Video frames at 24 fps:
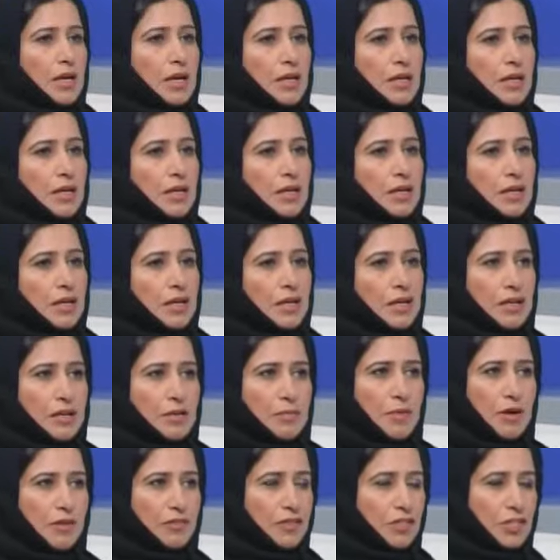اللي
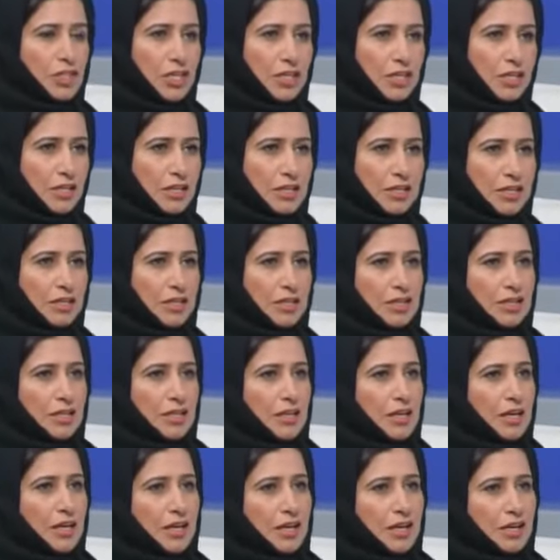ما في شك أن
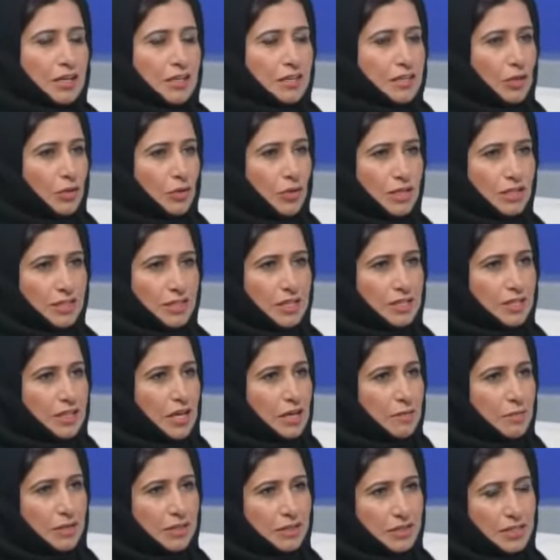دولتنا
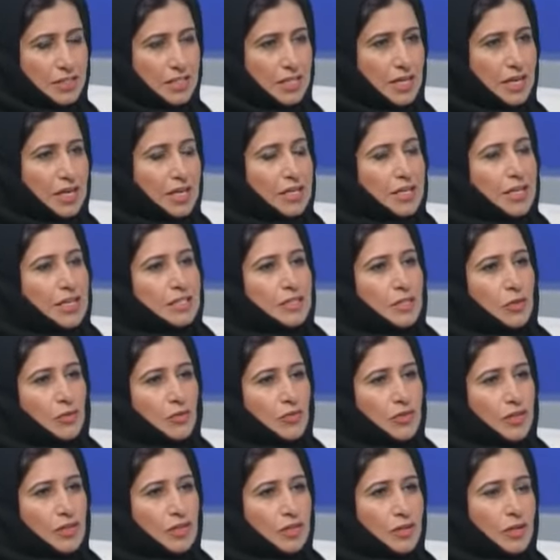دائما تسعى إلى
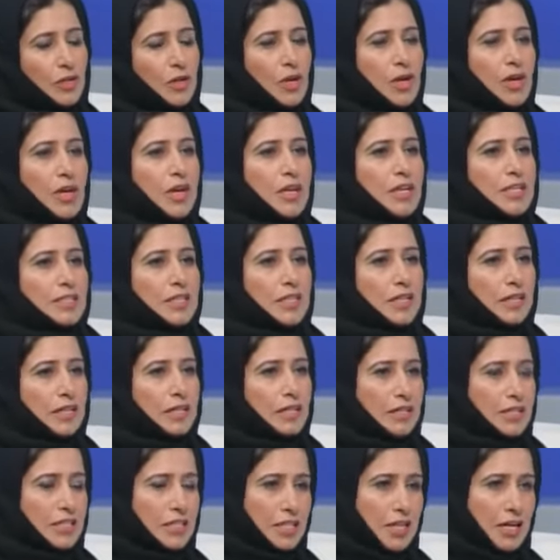توفيره لتحقيق
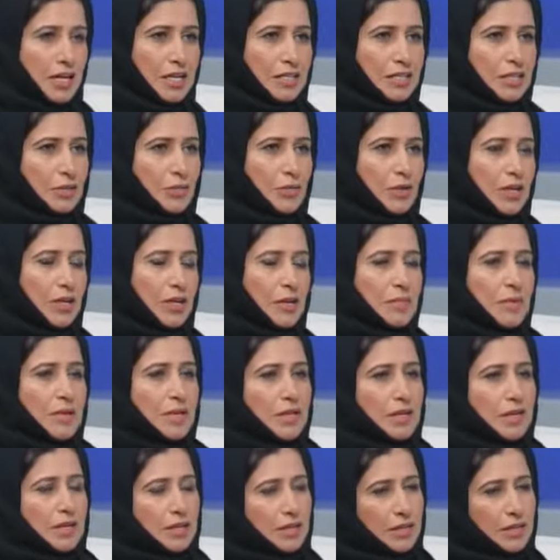السعادة والأمل